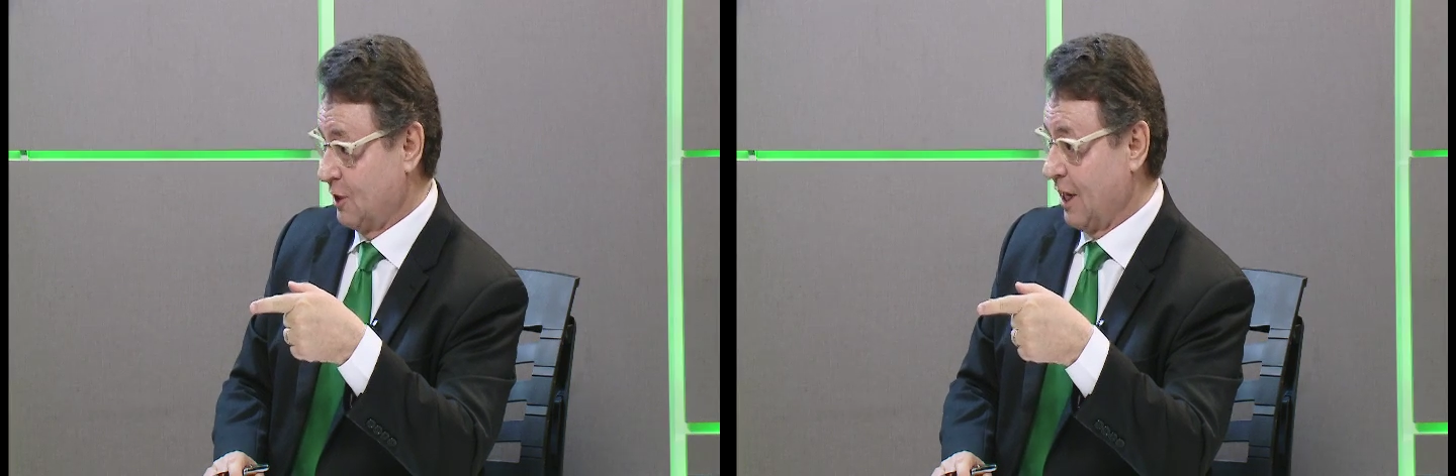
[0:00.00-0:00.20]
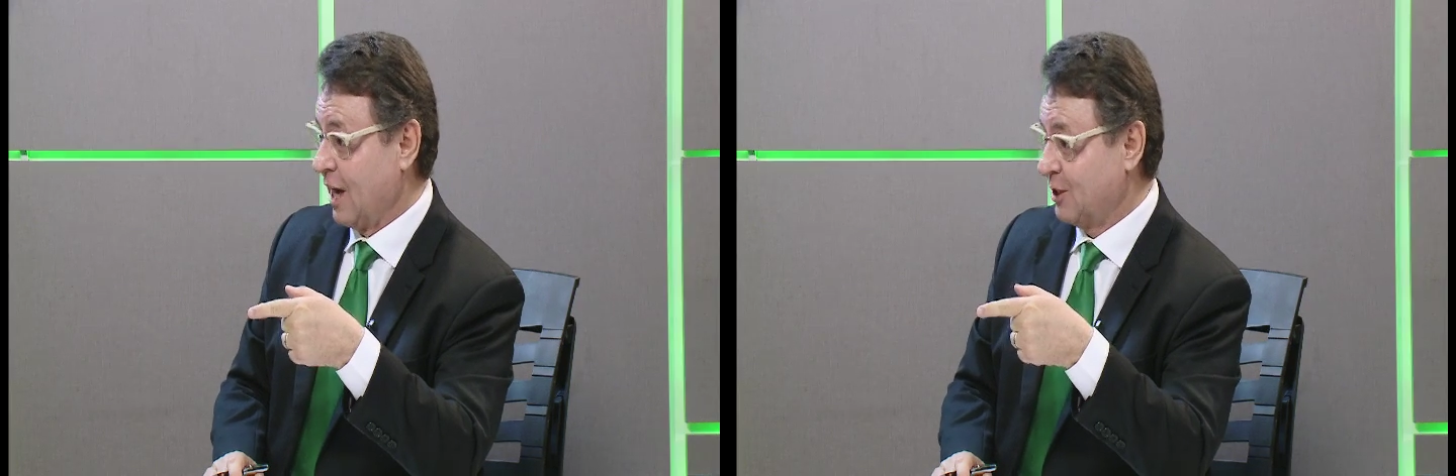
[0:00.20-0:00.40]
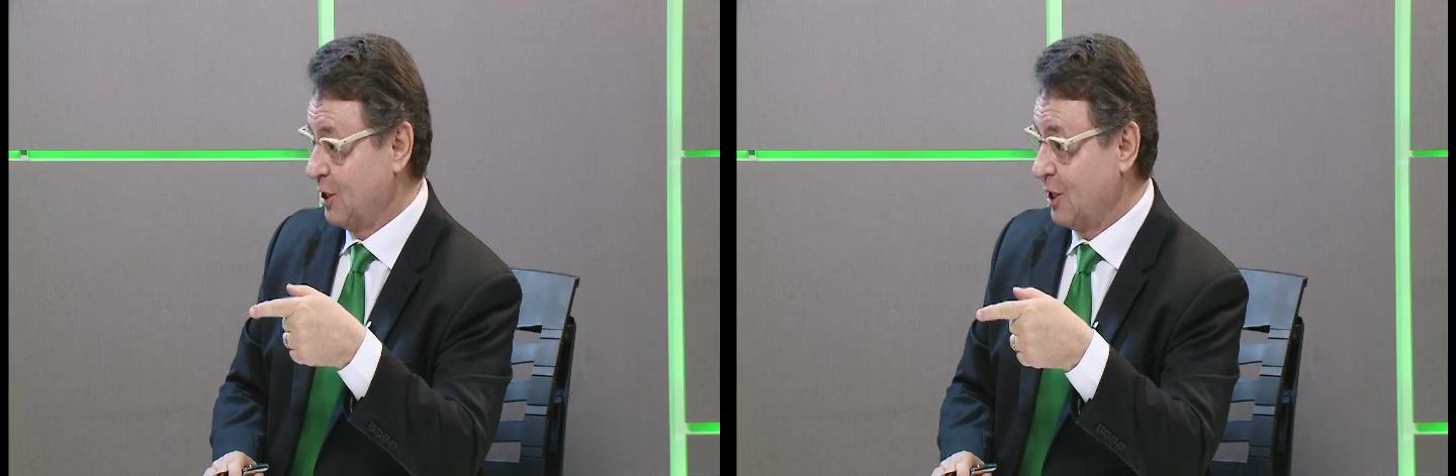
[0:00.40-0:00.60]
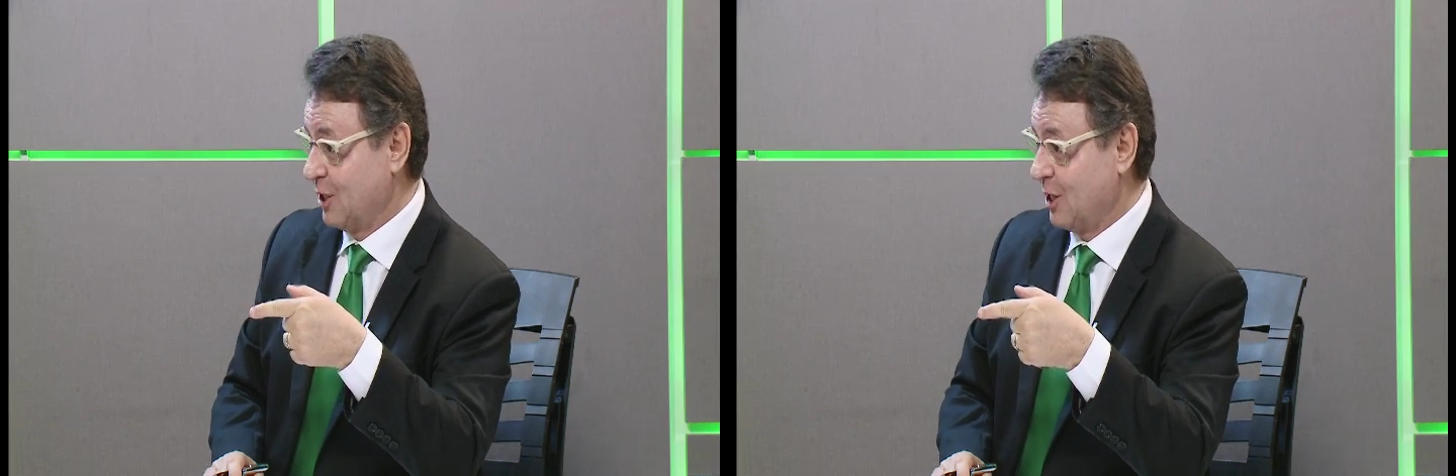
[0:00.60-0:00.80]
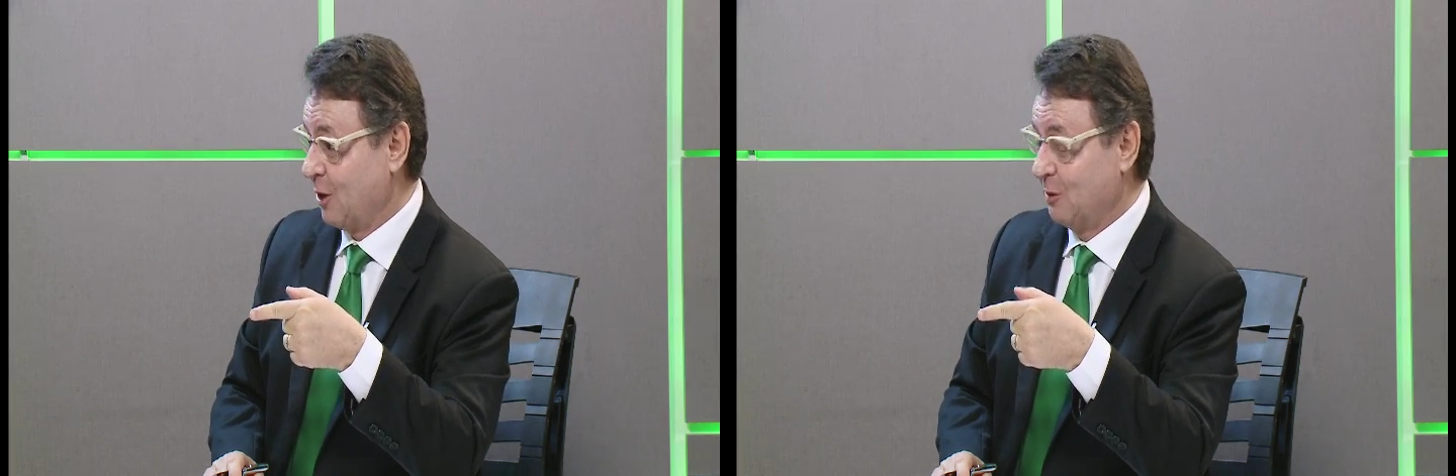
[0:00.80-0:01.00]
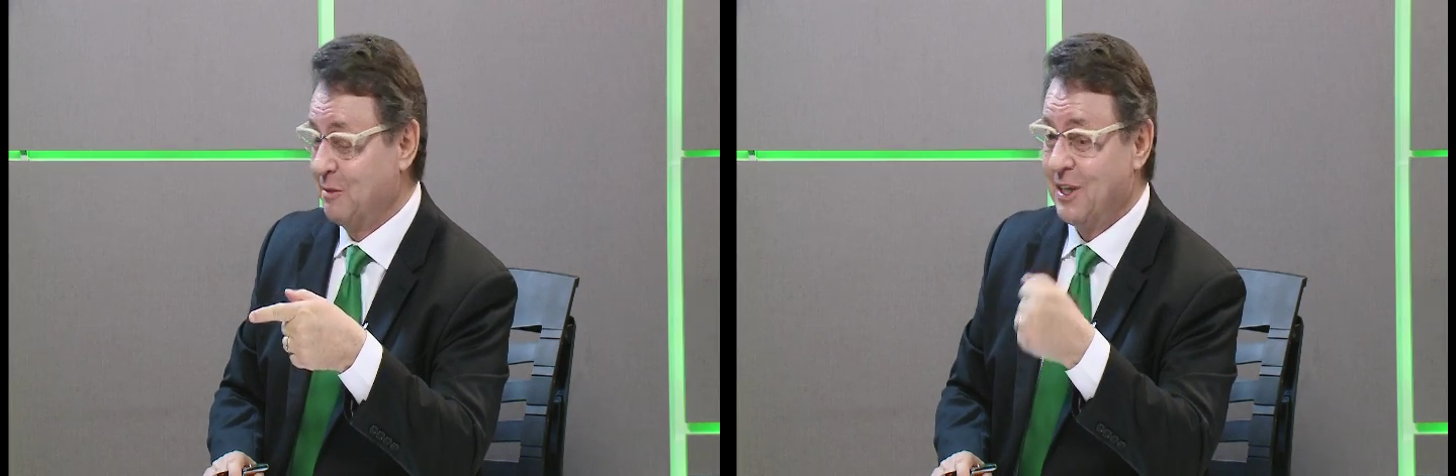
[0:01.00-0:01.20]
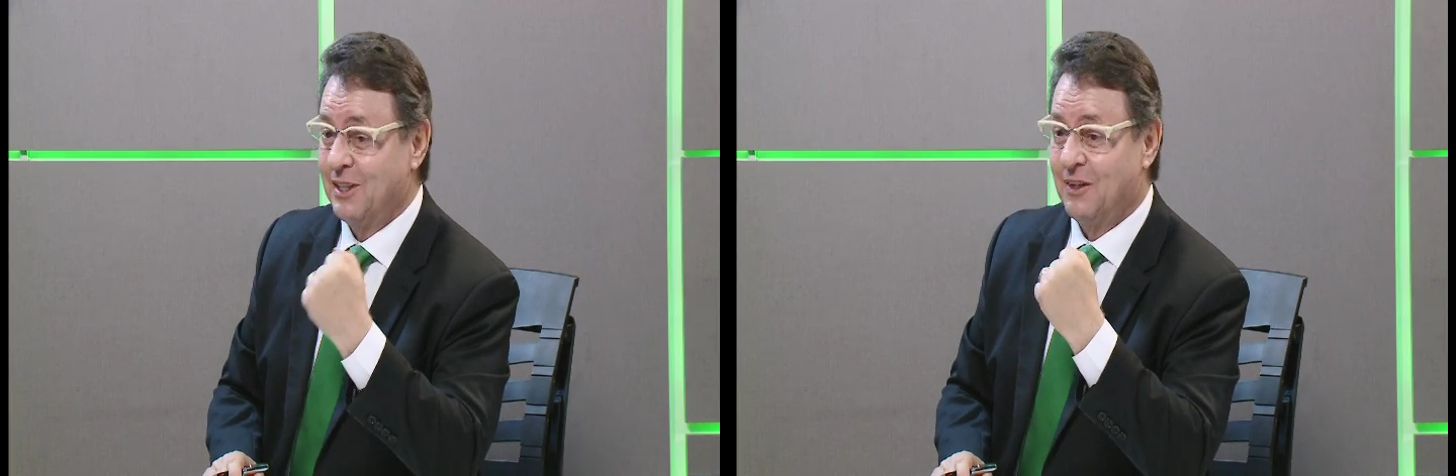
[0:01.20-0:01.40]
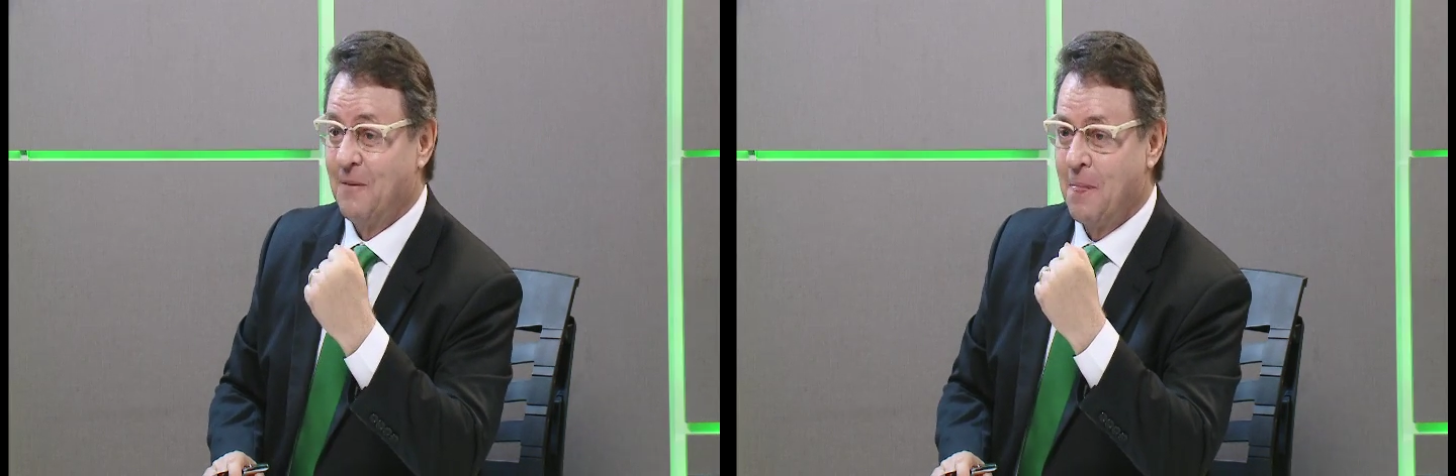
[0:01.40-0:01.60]
de latinhas de
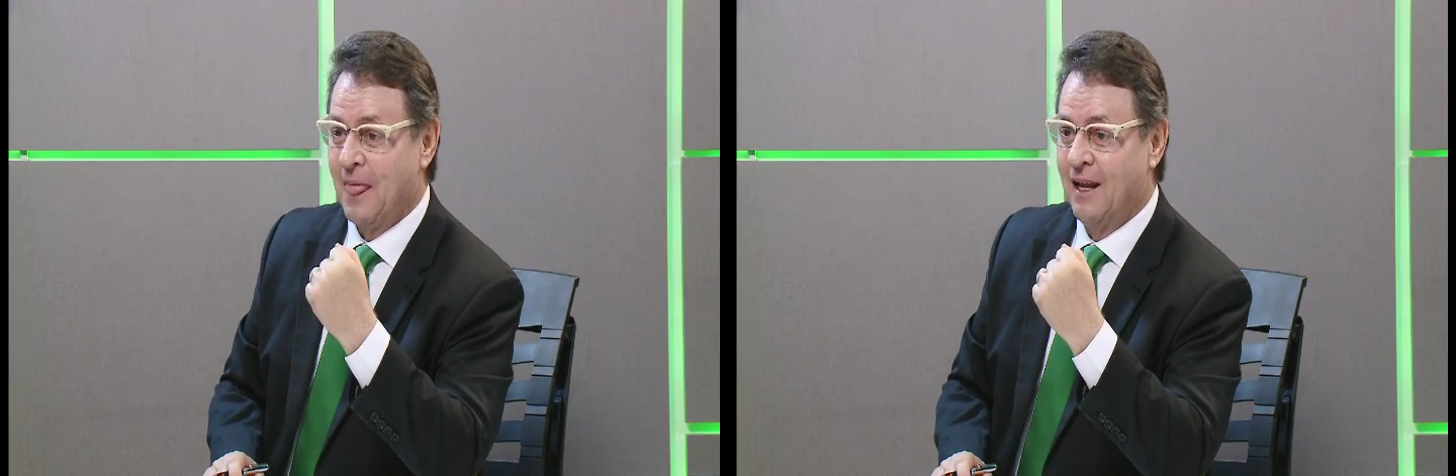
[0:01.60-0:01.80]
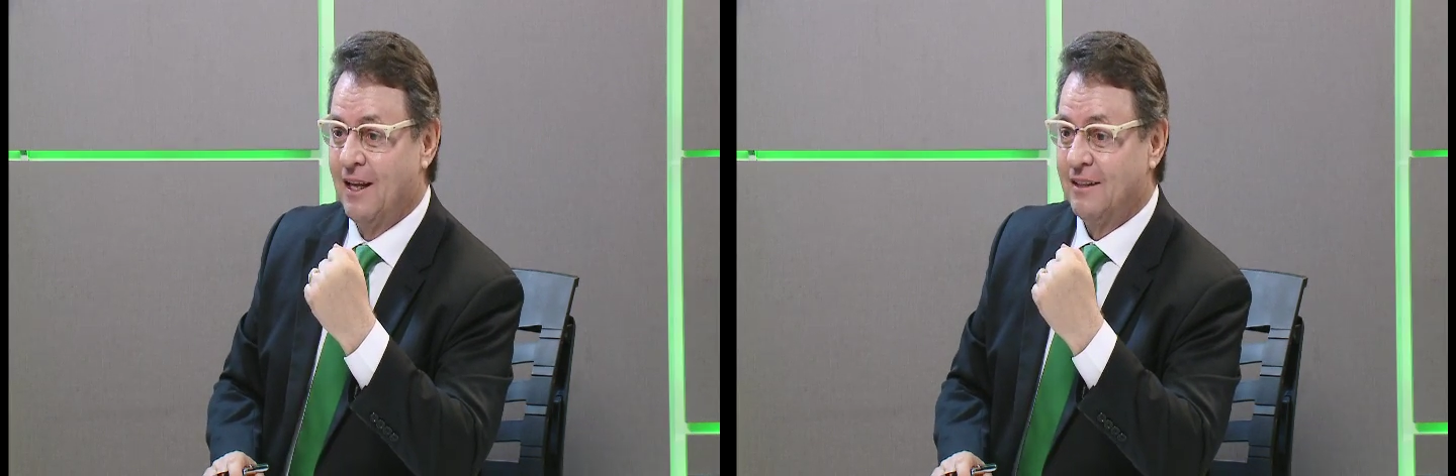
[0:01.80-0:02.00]
alumínio, uhum.